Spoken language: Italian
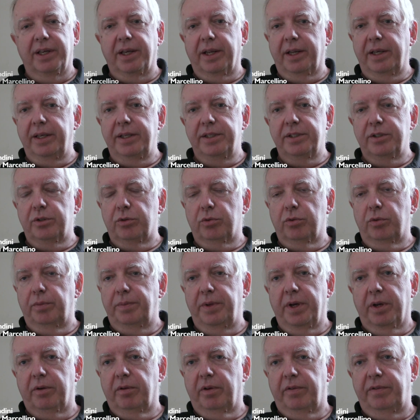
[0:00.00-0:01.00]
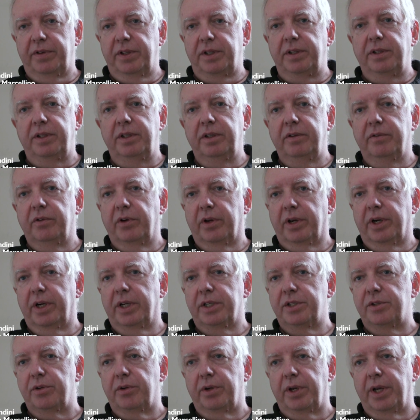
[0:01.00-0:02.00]
crisi sul piano affettivo e
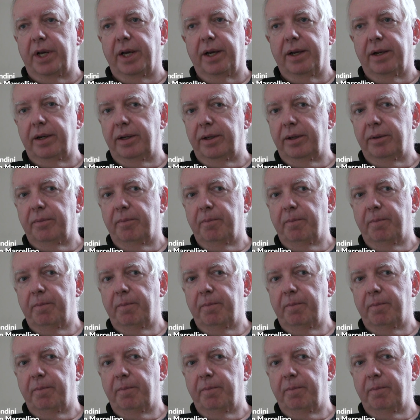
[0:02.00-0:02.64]
relazionale. Per